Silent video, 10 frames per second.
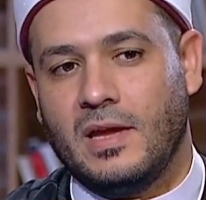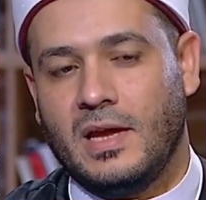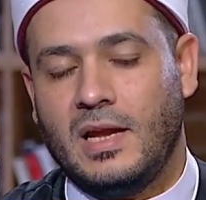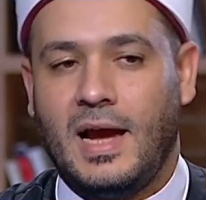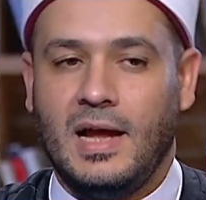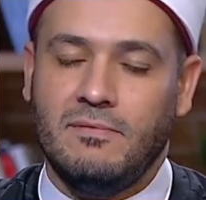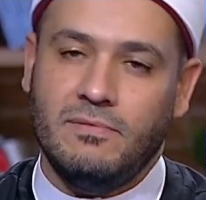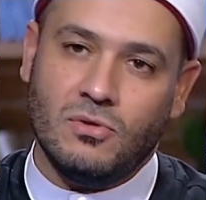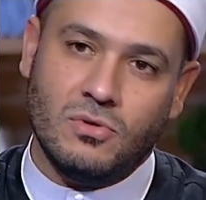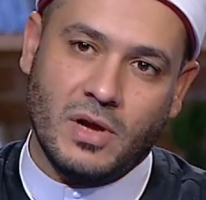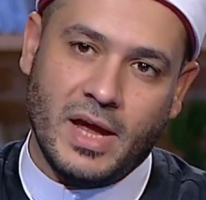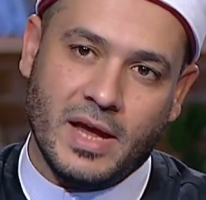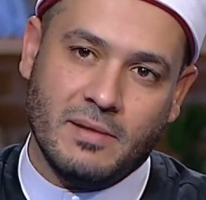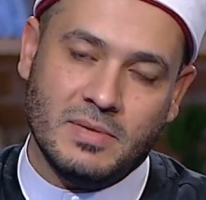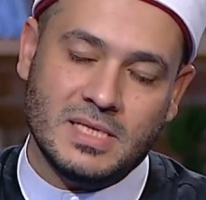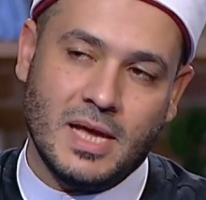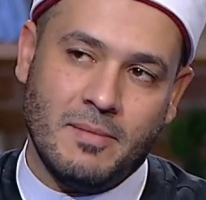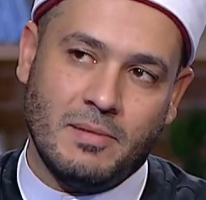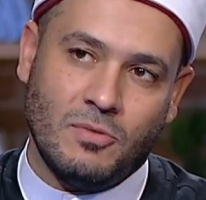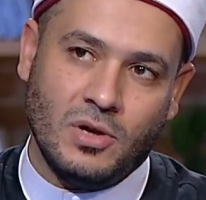الحالف بالقرآن بس
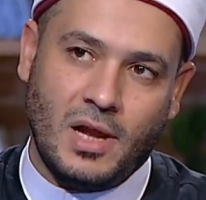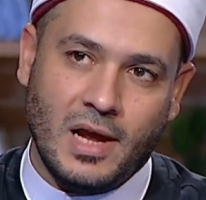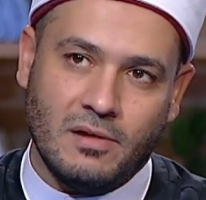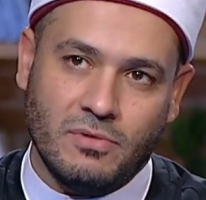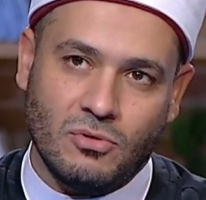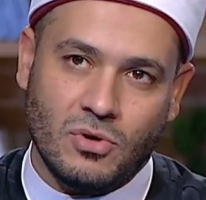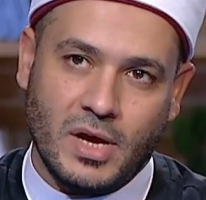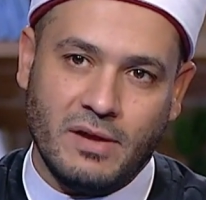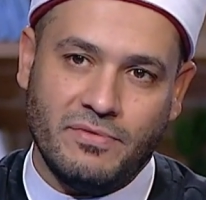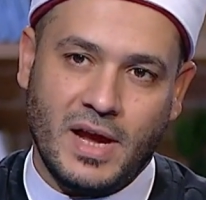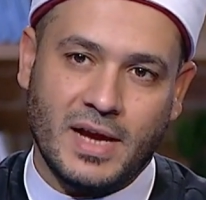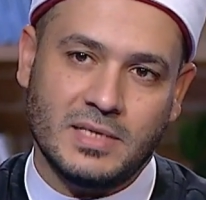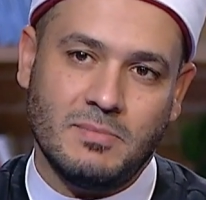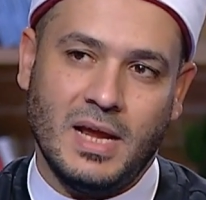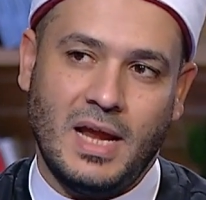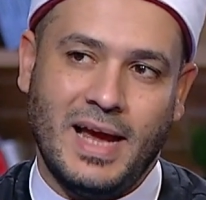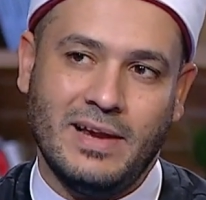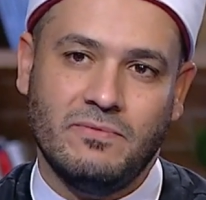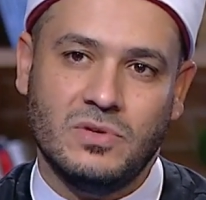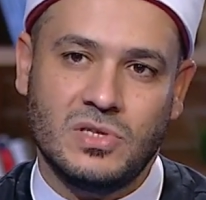قبل ما أقول الحالف بالقرآن في حاجة اسمها
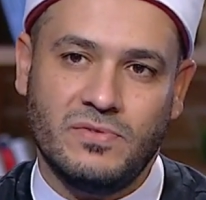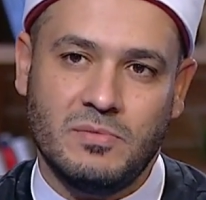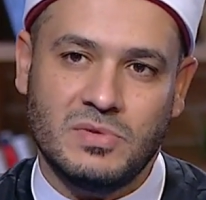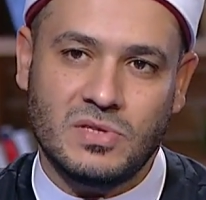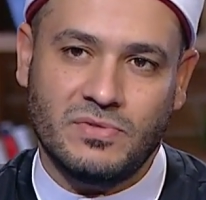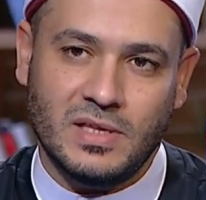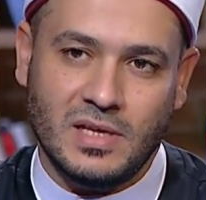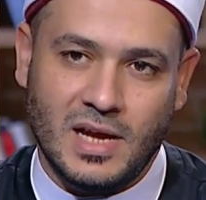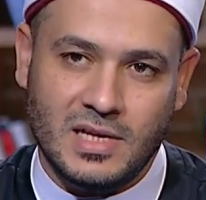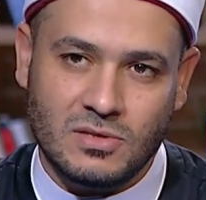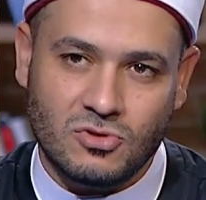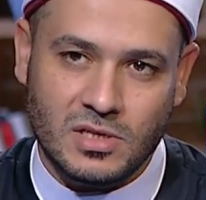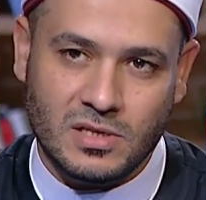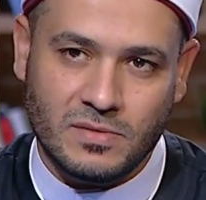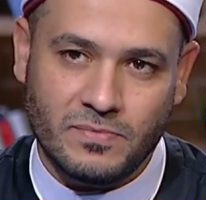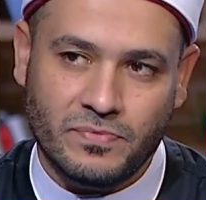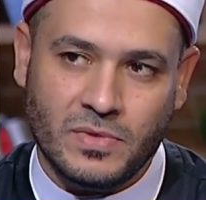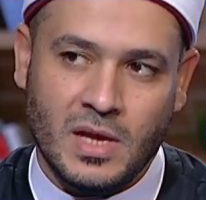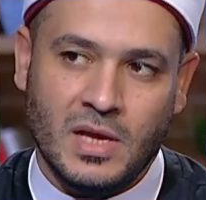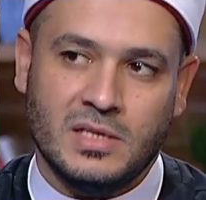الحالف بصفة من صفات الله عز وجل
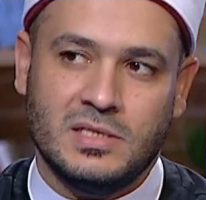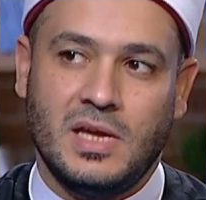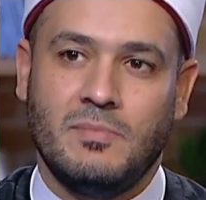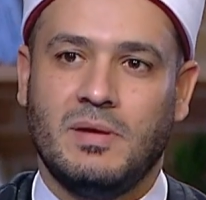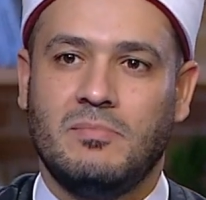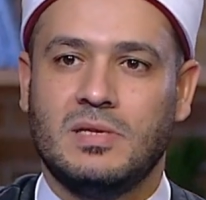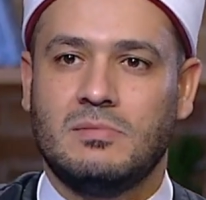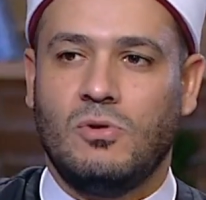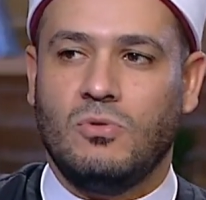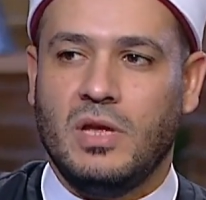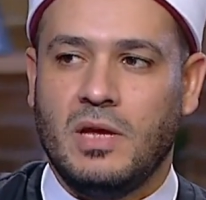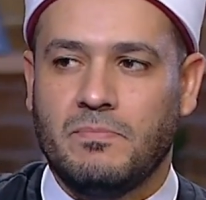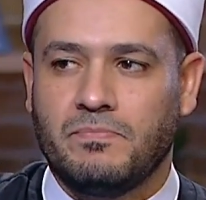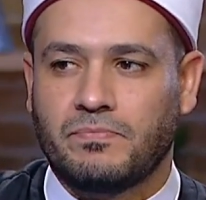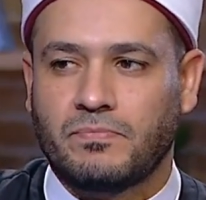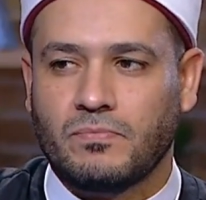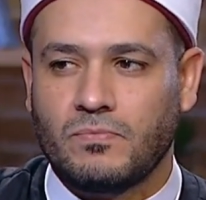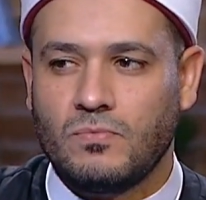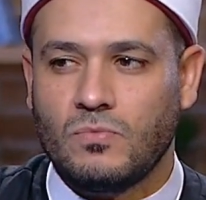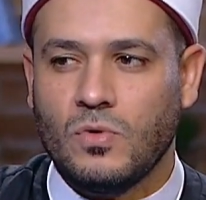زي ما بنسمع نقول إيه
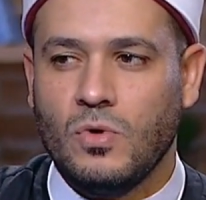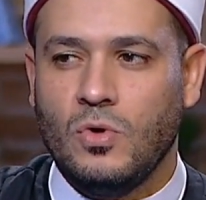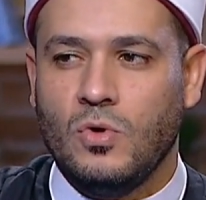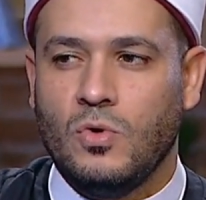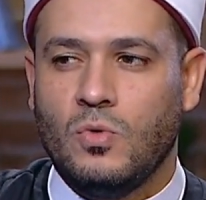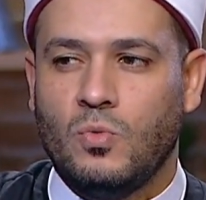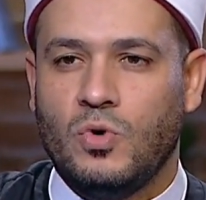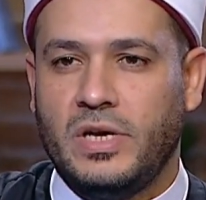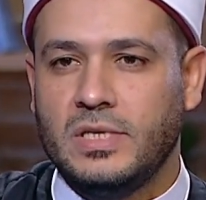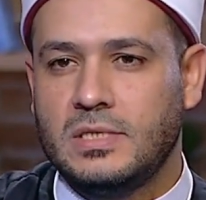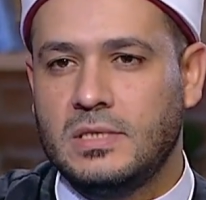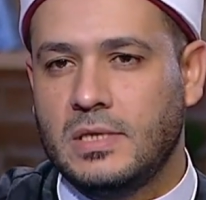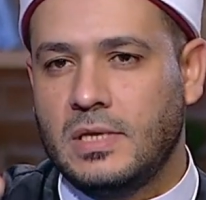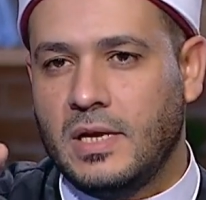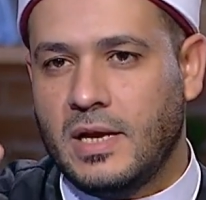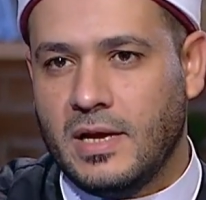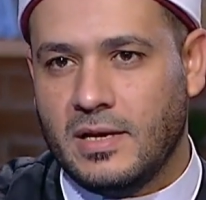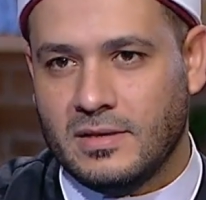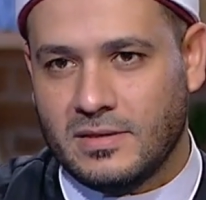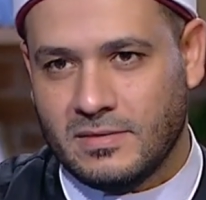وعزة الله
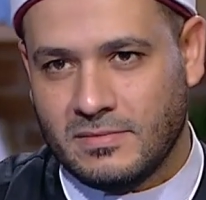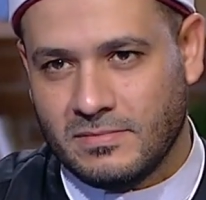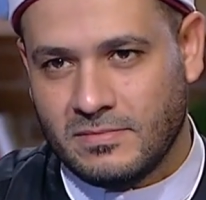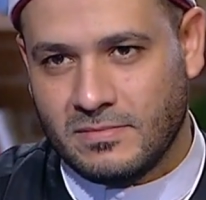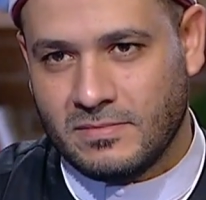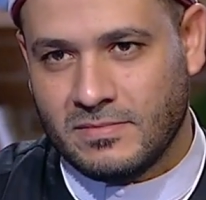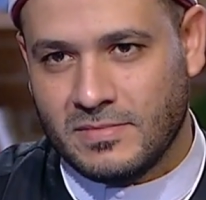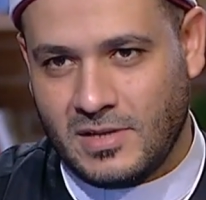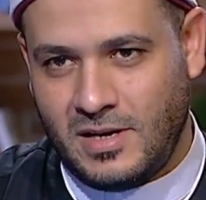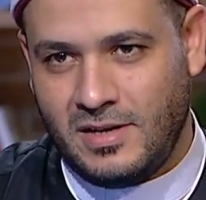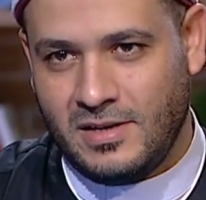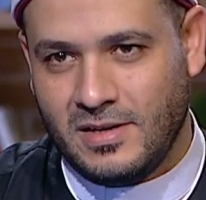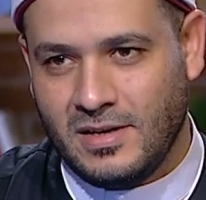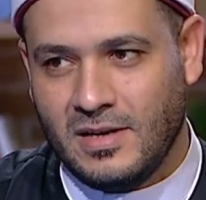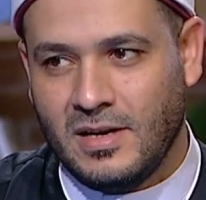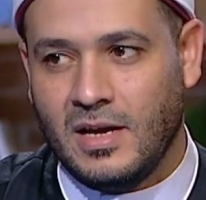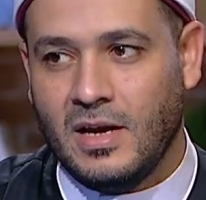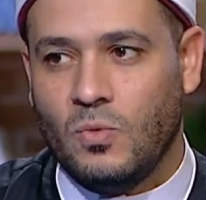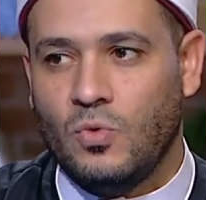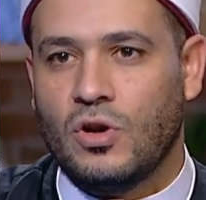صح
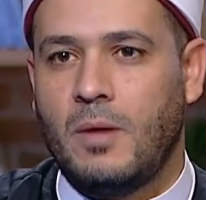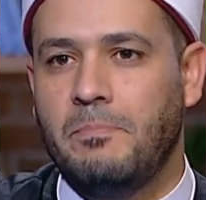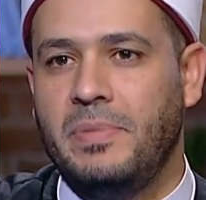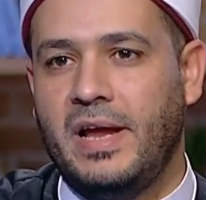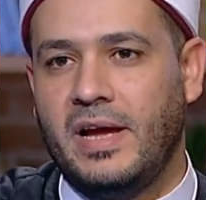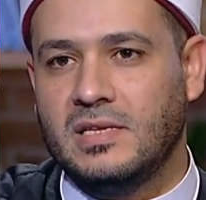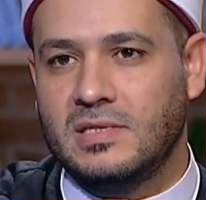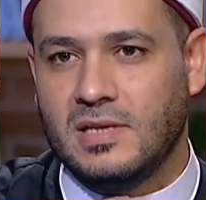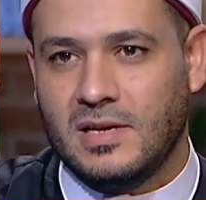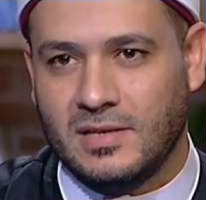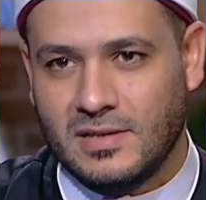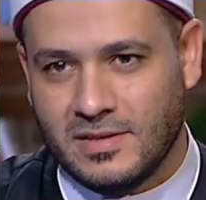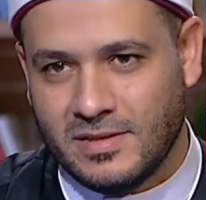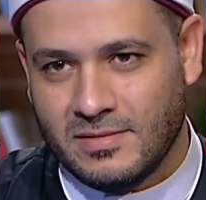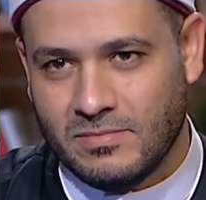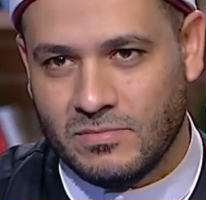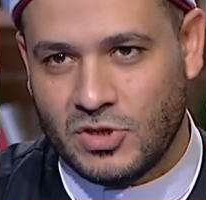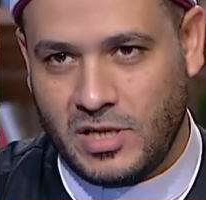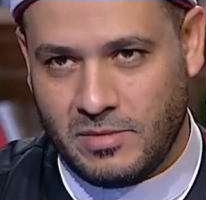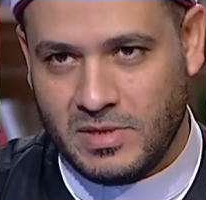ورب العزة
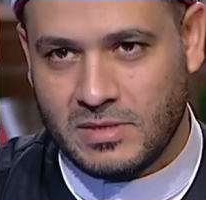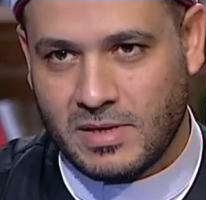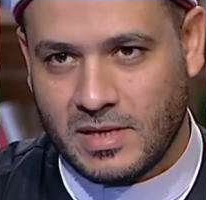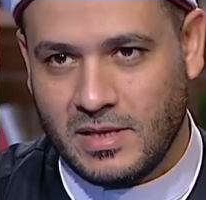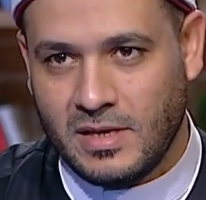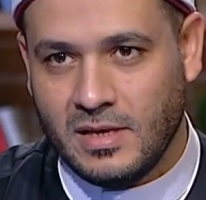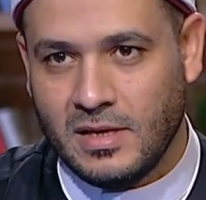مش احنا بنسمع كده